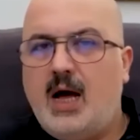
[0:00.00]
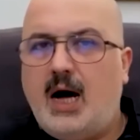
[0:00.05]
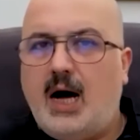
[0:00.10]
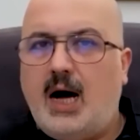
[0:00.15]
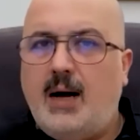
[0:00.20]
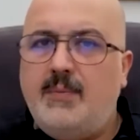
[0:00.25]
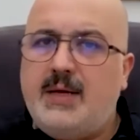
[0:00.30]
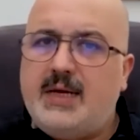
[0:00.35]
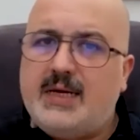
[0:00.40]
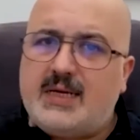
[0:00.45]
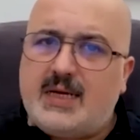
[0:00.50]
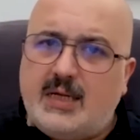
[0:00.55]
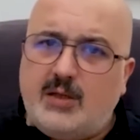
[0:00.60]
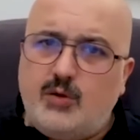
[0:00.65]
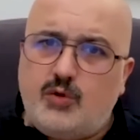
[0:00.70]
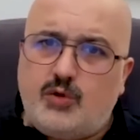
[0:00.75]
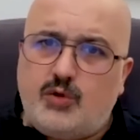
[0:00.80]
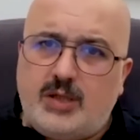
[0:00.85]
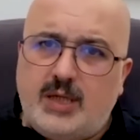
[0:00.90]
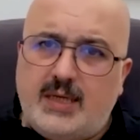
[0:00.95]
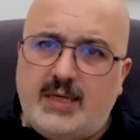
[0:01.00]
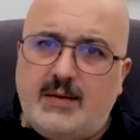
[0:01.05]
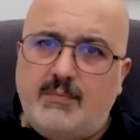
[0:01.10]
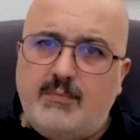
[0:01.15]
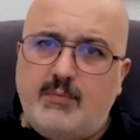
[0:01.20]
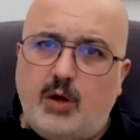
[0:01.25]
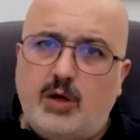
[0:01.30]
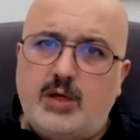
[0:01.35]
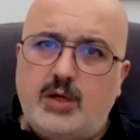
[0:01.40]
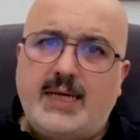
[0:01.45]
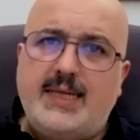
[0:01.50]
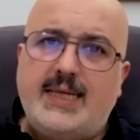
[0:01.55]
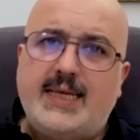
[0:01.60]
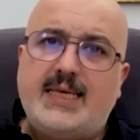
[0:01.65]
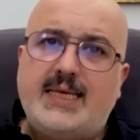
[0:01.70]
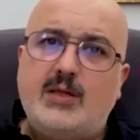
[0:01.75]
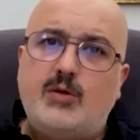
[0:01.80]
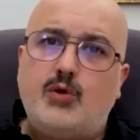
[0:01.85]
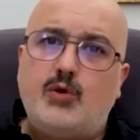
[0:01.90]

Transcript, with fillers: Amerikan üslerinin bölgedeki